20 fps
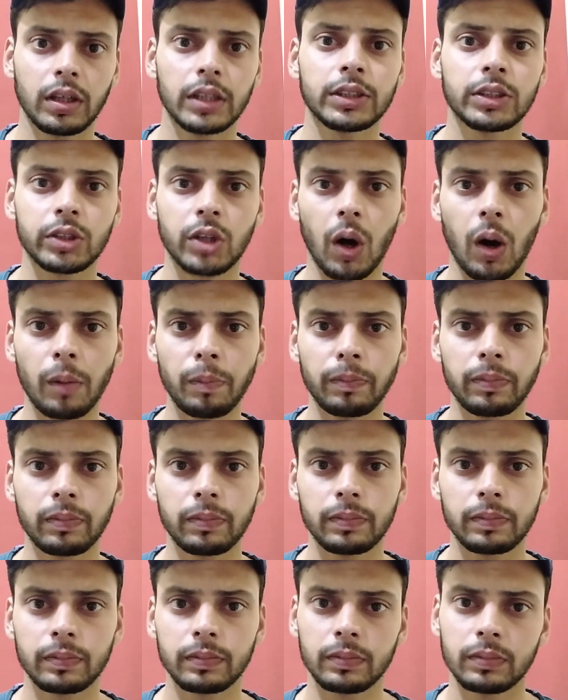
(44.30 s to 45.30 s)

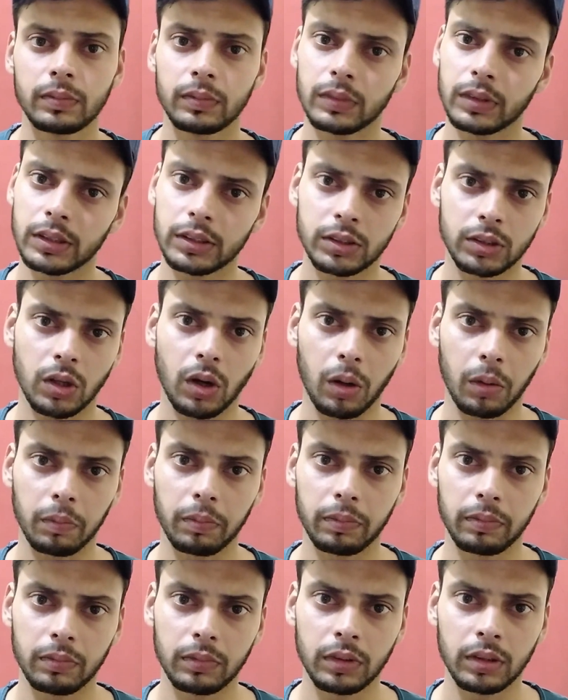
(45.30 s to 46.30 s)
स्टॉप स्टॉप
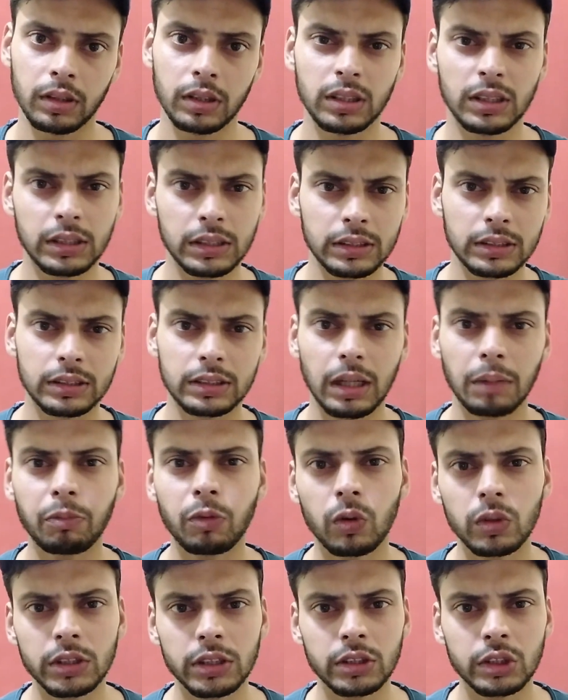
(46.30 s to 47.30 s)

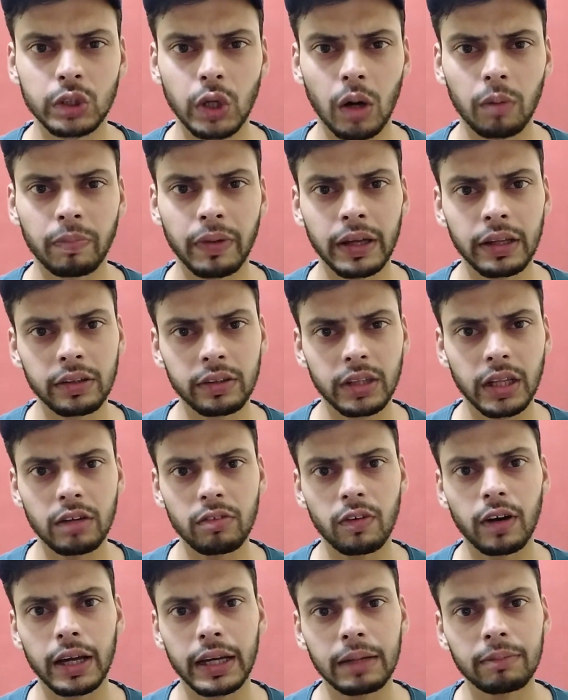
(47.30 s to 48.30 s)
सब कुछ स्टॉप है
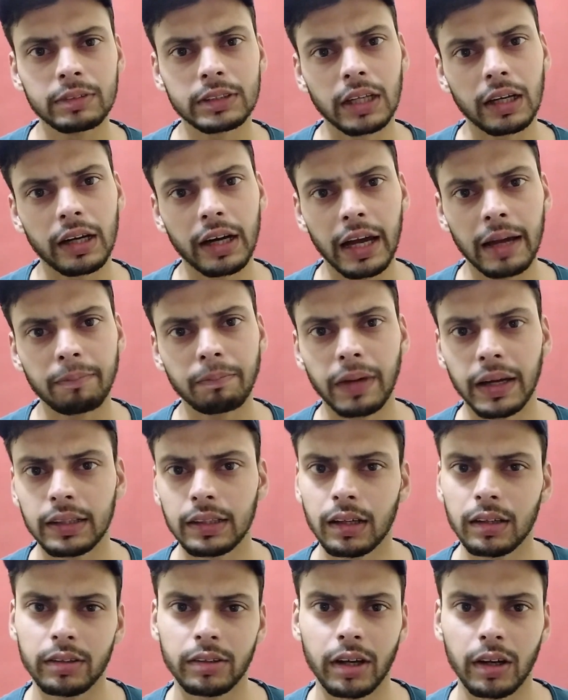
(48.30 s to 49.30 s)
सिर्फ गरीब चल रहा है
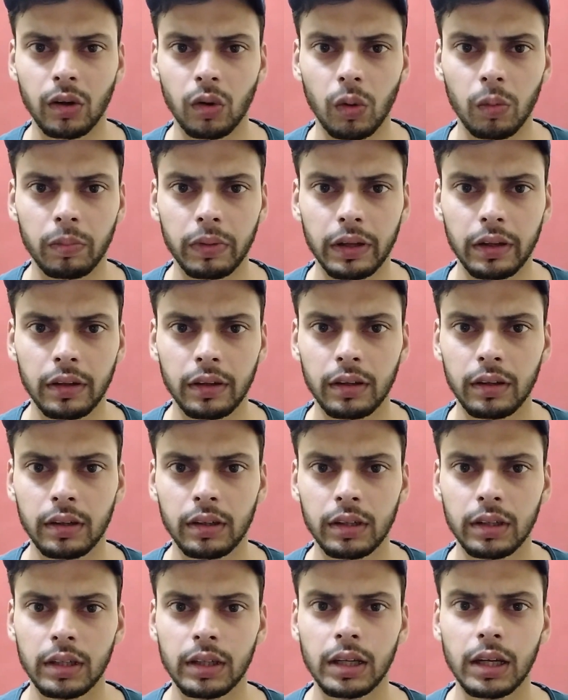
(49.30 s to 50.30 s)
पैदल सड़कों
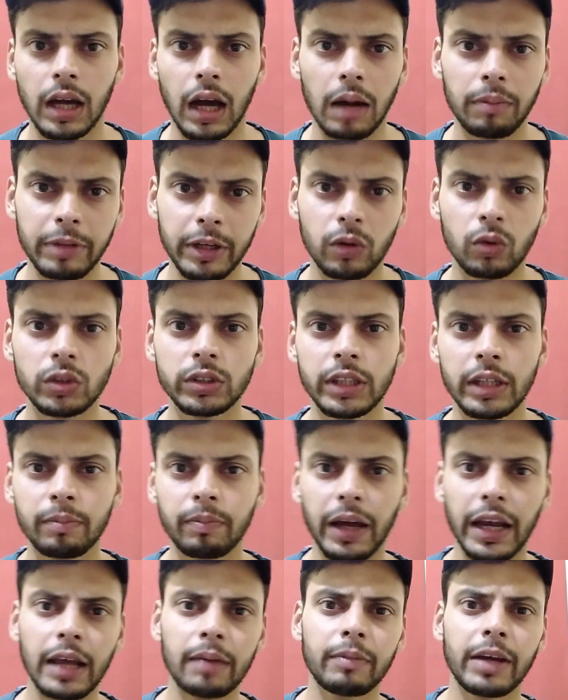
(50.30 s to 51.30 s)
पे अभी कुछ दिन
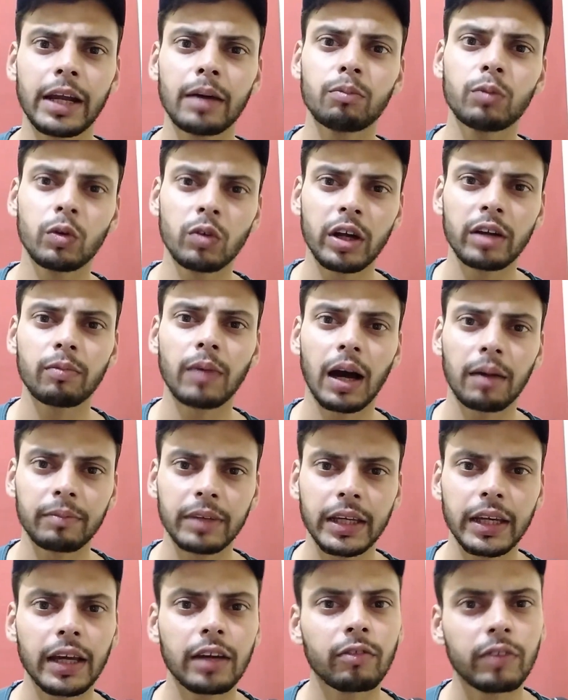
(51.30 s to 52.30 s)
पहले मैंने भुवन बाम
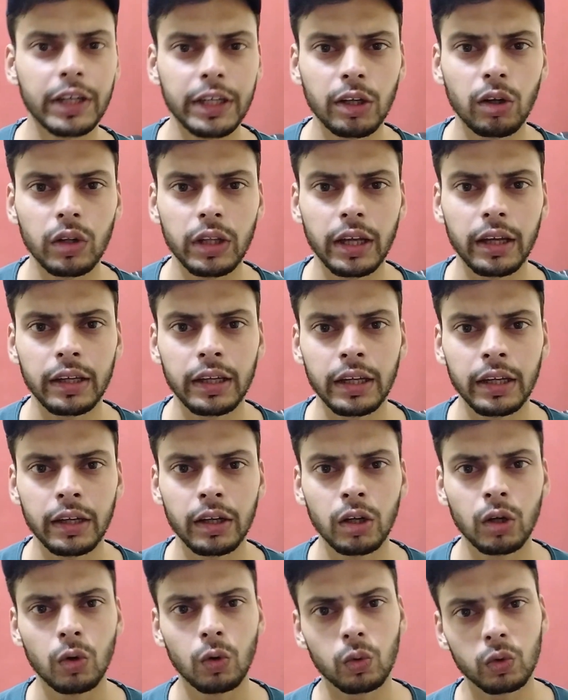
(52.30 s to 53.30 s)
की एक वीडियो देखी
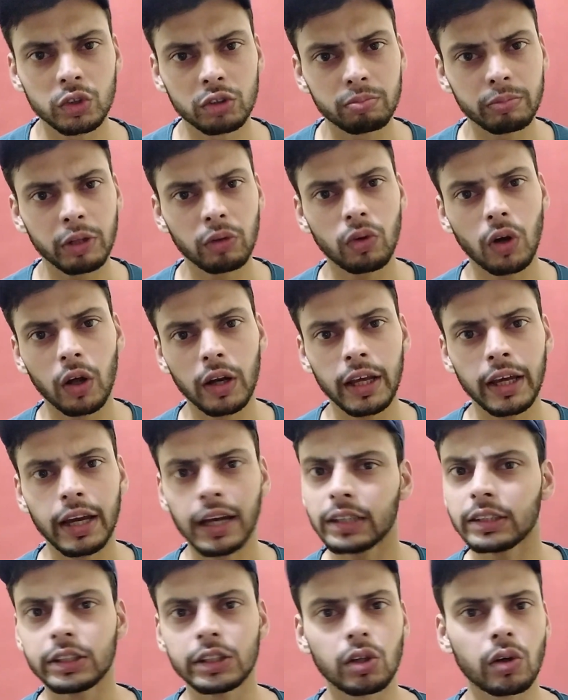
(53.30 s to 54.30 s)
उसमें उन्होंने
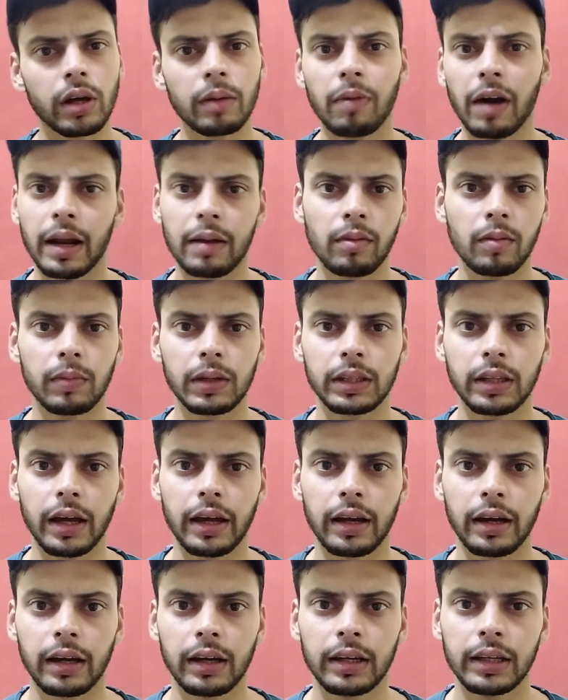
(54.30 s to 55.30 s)
एक एन के बारे में
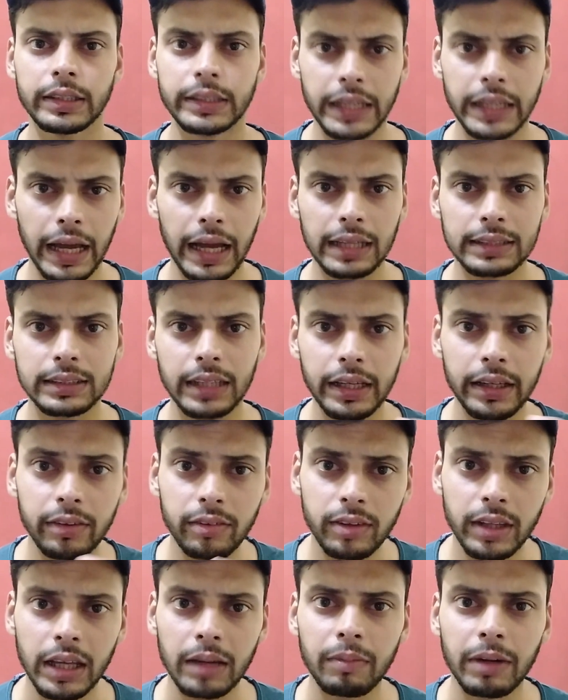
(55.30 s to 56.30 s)
बताया ऐसा
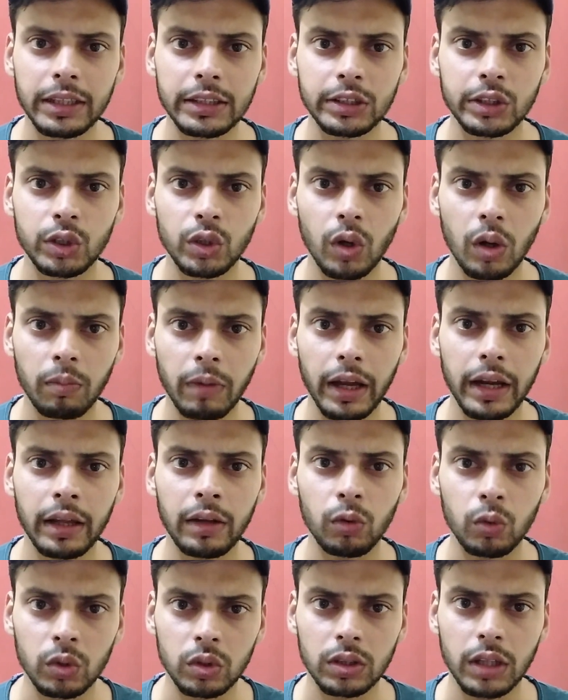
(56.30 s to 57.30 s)
ही सेम एन
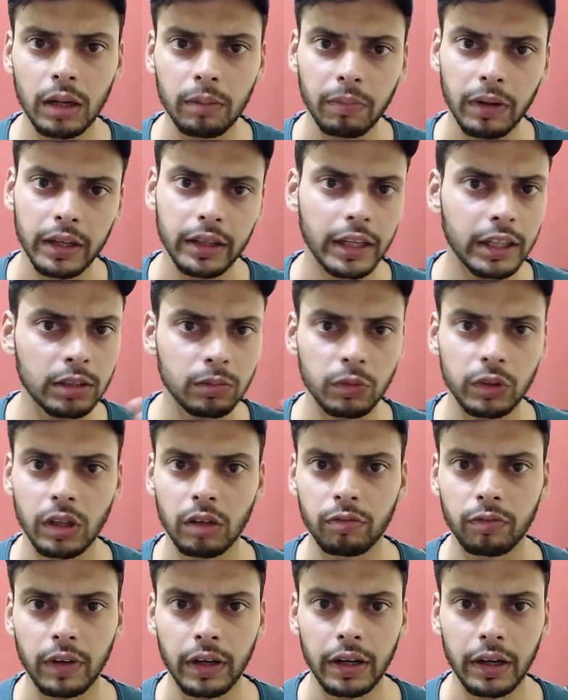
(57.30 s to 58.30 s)
हमारे उत्तर प्रदेश
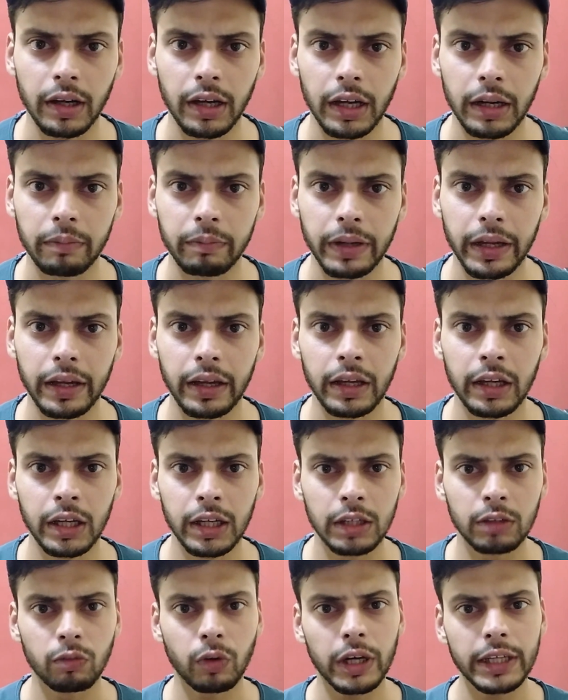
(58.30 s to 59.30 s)
मुजफ्फरनगर में है
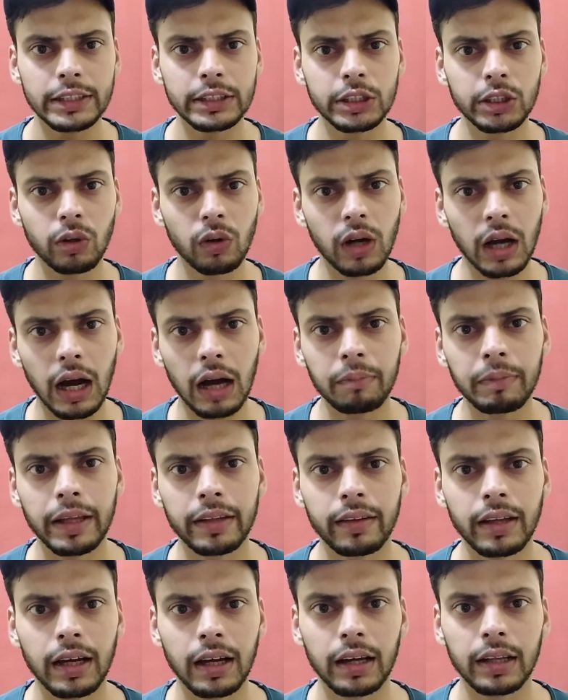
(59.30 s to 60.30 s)
वो एन काम
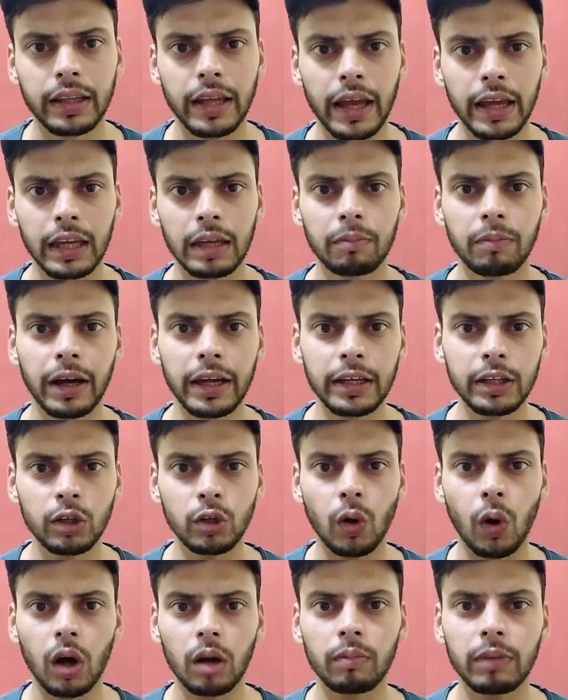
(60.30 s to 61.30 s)
ऐसे करता है कि भाई
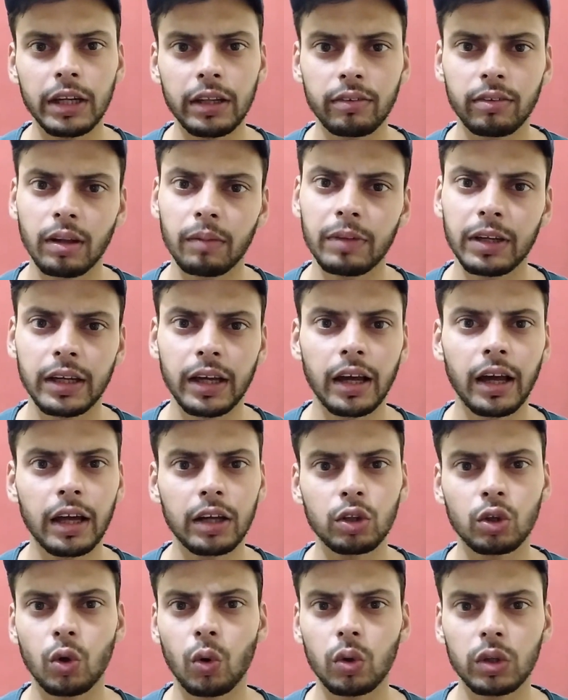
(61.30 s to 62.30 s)
नॉर्मली सभी के घर
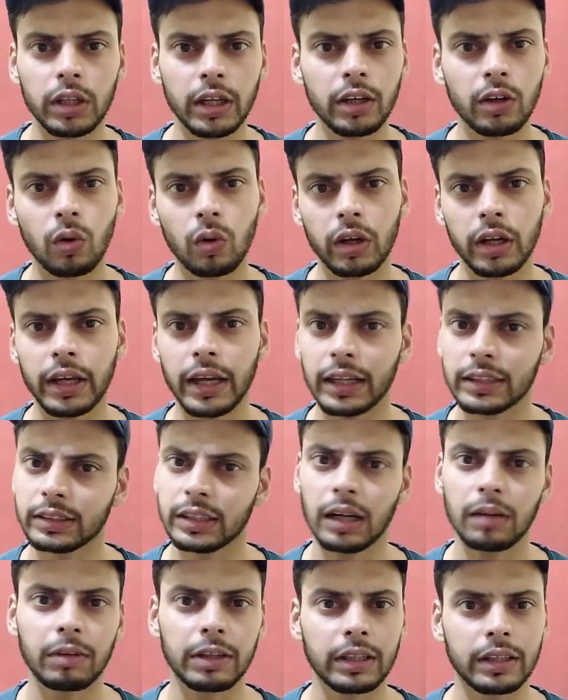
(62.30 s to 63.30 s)
दो तीन रोटी
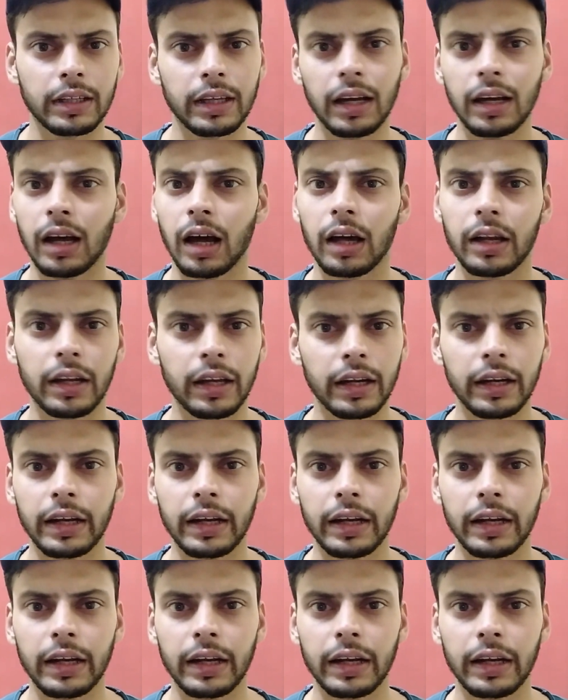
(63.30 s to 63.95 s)
एक्स्ट्रा बनती हैं खाने